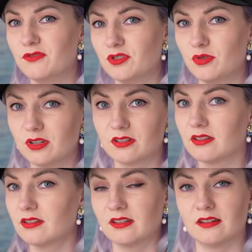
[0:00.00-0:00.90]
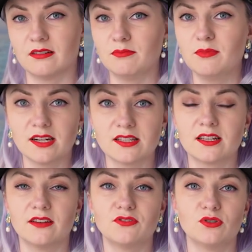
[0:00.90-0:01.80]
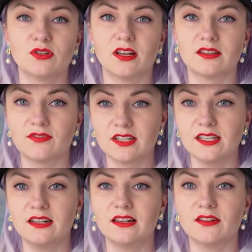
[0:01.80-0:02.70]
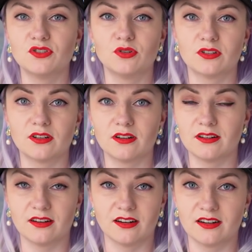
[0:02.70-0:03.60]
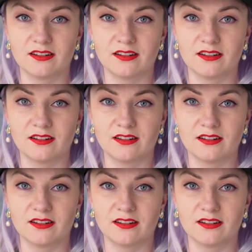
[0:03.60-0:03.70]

все это мерзко, все это отвратительно, все это э,